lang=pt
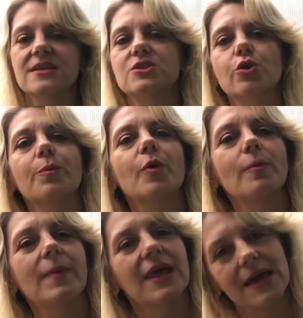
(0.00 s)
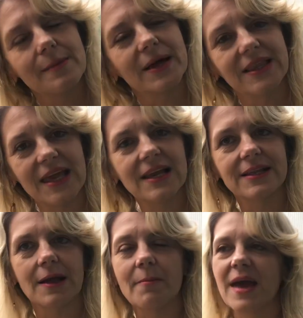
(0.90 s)
Se o problema
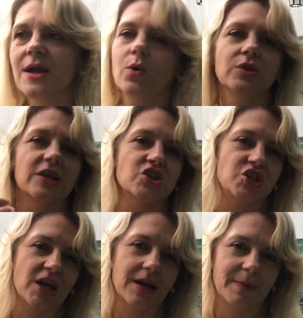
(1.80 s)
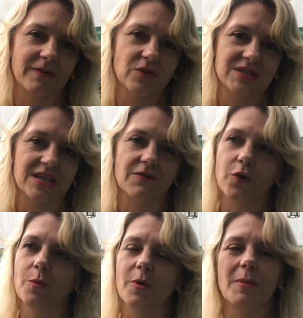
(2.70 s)
dele também, quando ele chega para você,
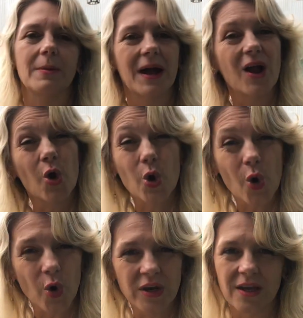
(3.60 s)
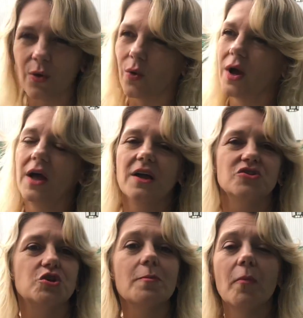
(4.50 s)
for um problema crônico,
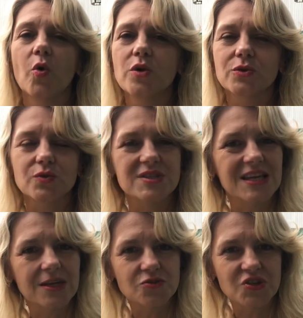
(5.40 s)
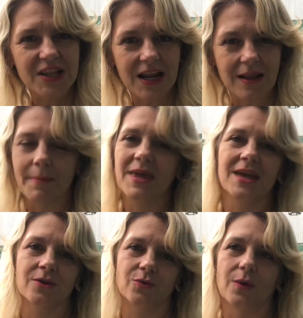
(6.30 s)
de muitos anos de
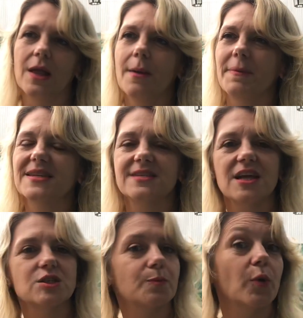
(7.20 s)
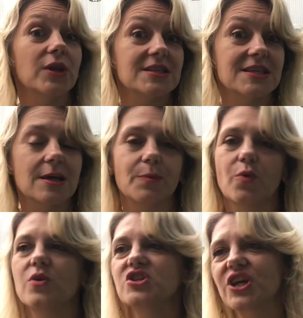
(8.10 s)
tratamento, pacientes, por
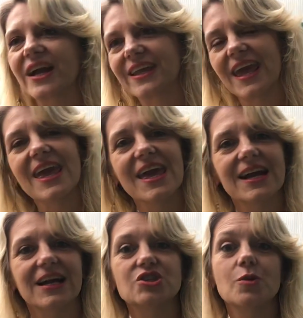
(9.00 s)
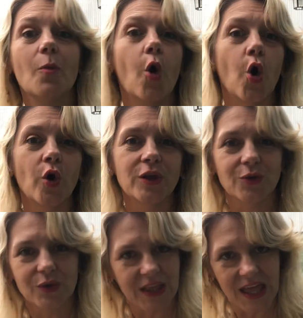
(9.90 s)
exemplo, com enxaqueca de
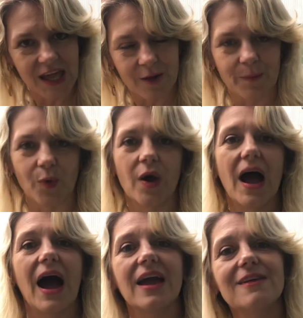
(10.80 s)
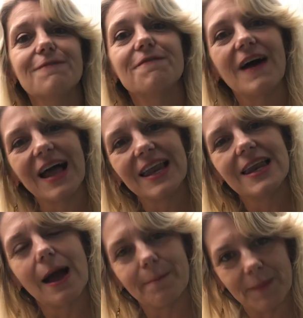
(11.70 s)
muito tempo, aí
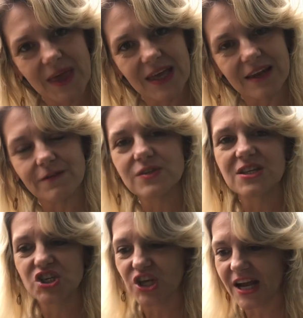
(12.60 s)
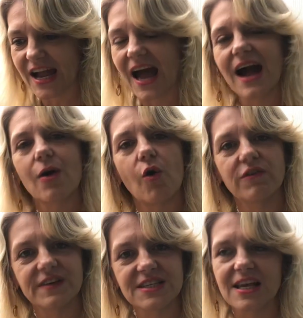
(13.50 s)
vale a pena você chegar,
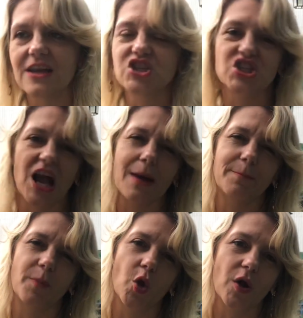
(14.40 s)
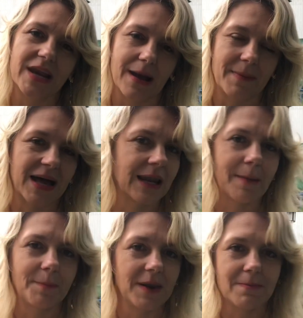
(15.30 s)
conversar e já programar
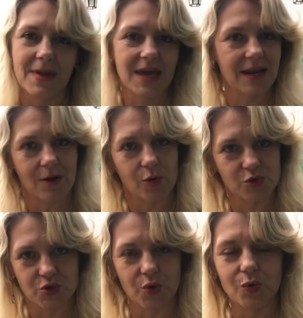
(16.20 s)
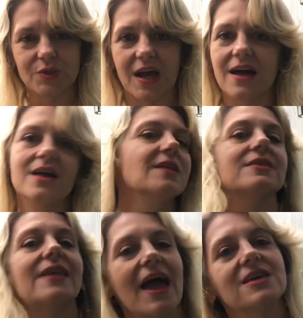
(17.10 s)
na primeira consulta
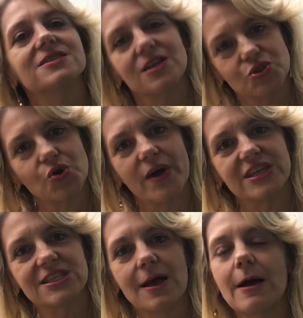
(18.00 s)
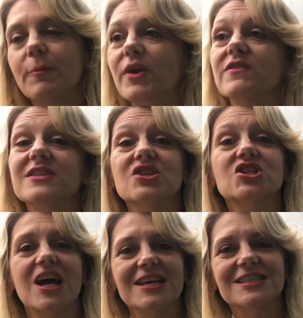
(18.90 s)
10 sessões porque você
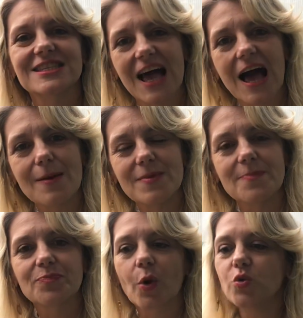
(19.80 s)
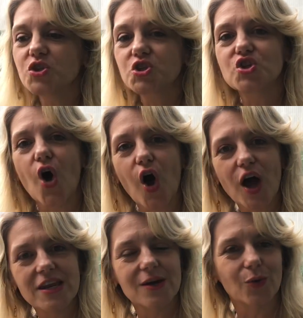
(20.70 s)
já sabe, o
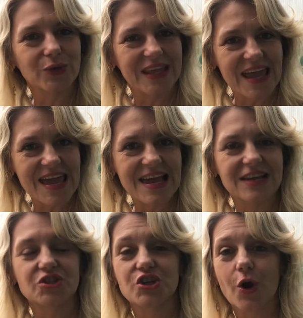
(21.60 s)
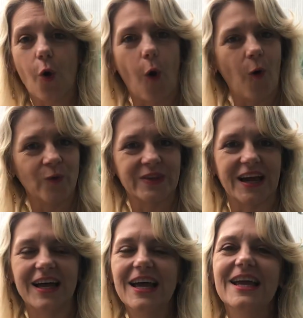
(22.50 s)
histórico dele te
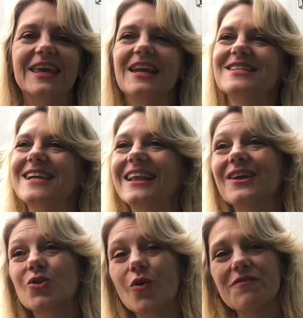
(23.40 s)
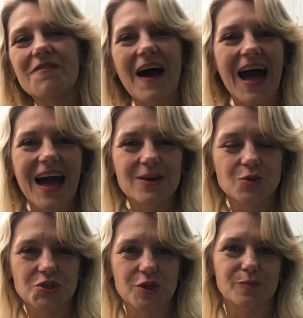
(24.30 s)
conta que ele já tentou
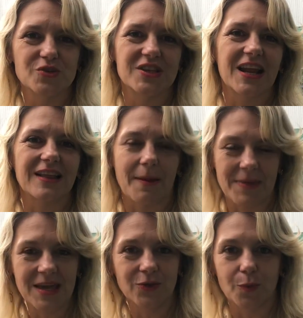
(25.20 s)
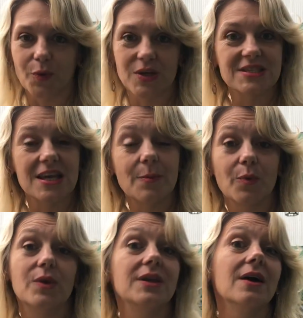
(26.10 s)
vários tipos de tratamento, por
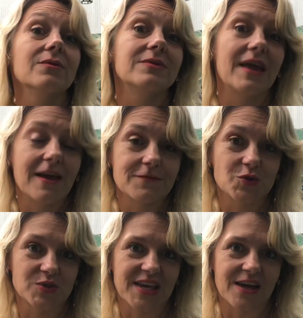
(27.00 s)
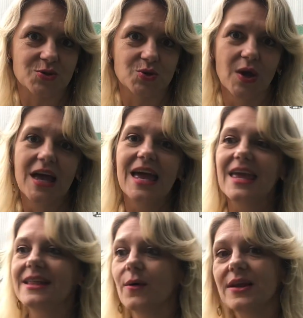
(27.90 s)
exemplo, e não teve sucesso.
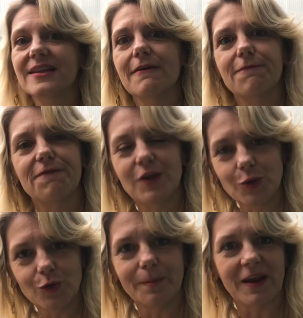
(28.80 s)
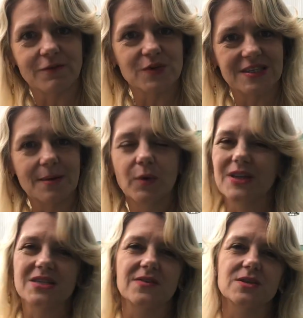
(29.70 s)
Então ele está vindo para você
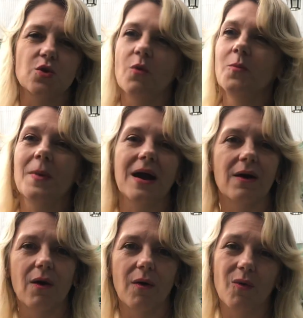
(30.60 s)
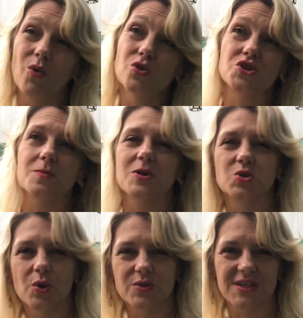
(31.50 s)
muitas vezes como uma última
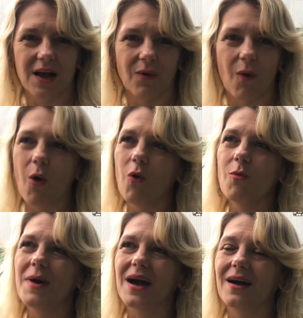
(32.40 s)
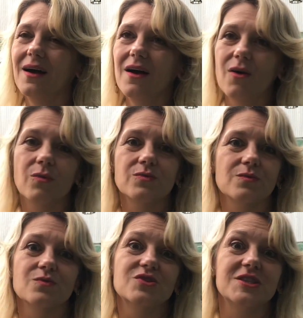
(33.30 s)
solução ou uma, um,
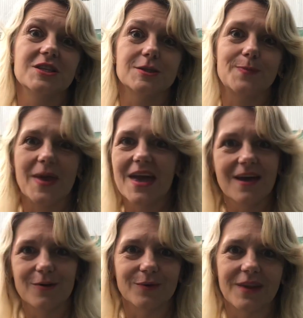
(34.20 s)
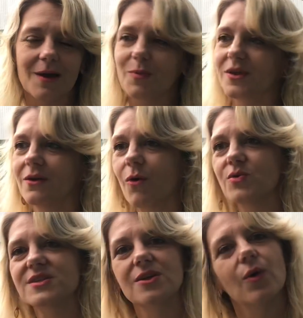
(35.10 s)
um desespero, né? Porque não
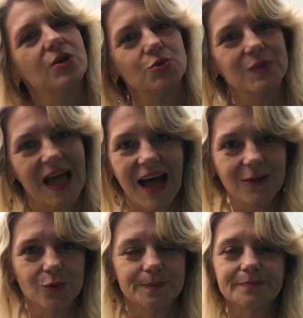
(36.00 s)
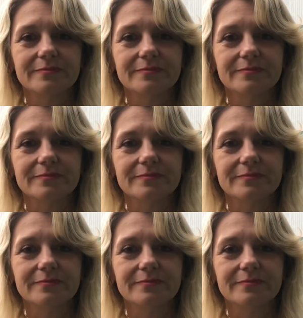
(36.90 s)
conseguiu resultado.